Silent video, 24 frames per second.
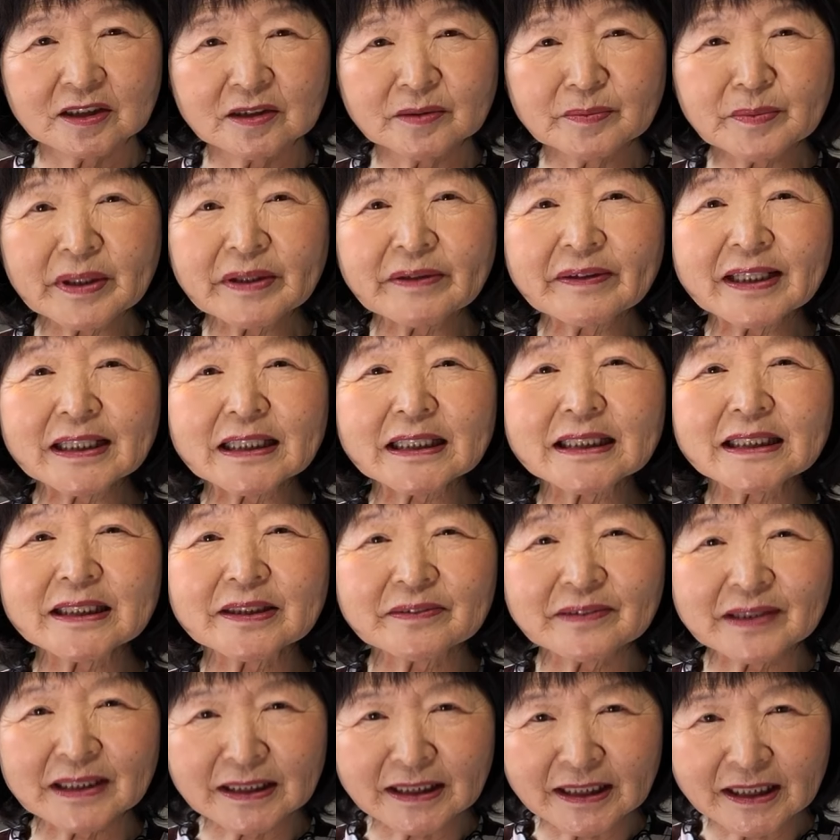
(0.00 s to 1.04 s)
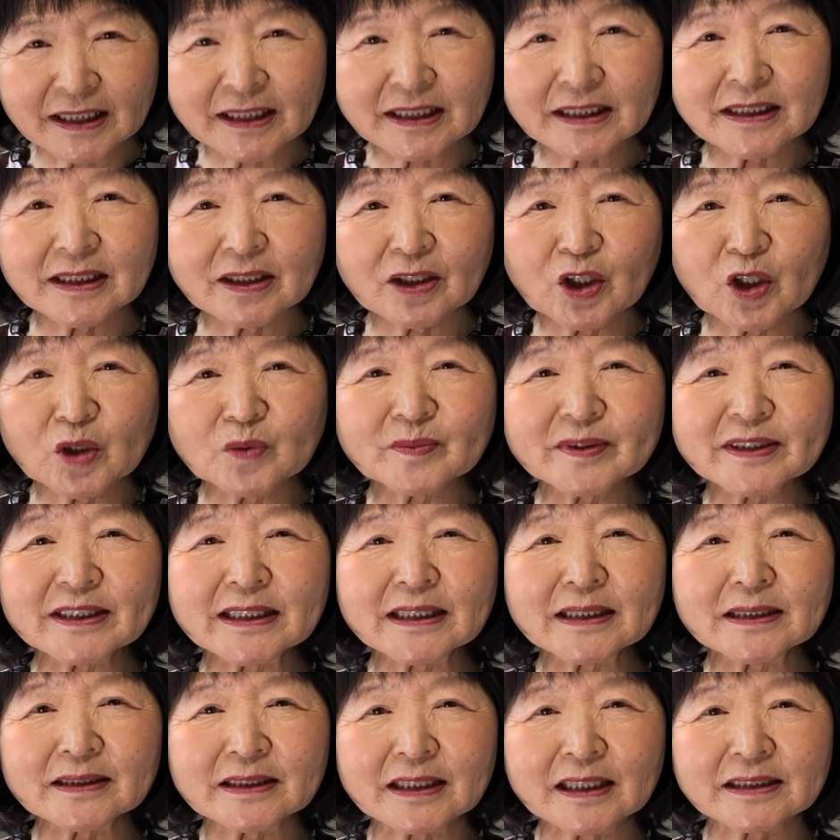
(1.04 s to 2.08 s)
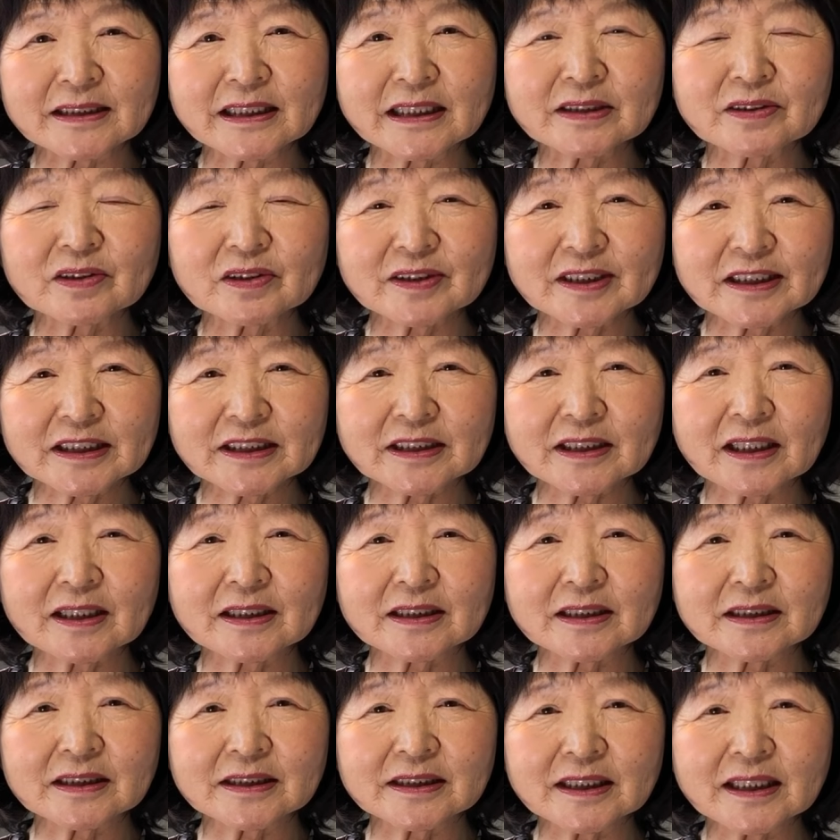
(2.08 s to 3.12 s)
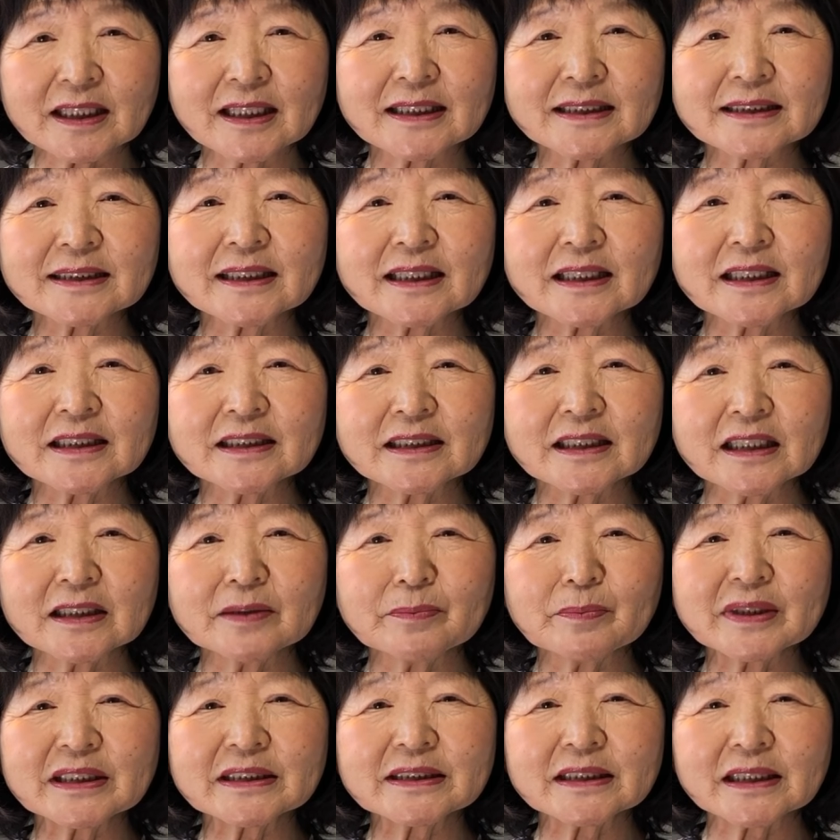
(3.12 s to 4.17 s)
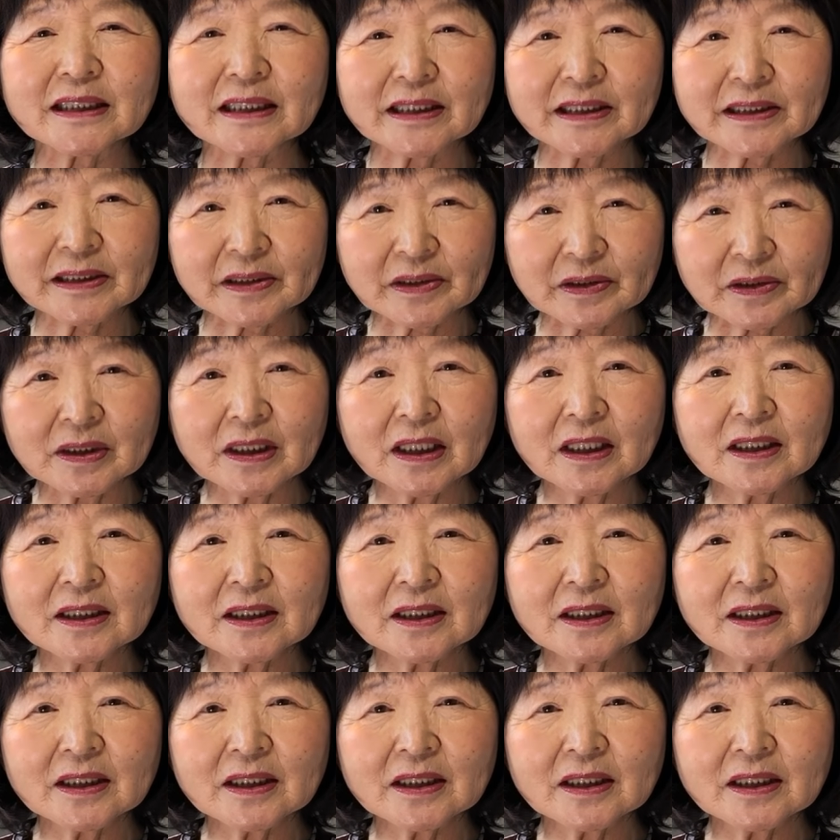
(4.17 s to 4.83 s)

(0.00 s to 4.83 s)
梅割り機はねホームセンターなどで市販されていますけれど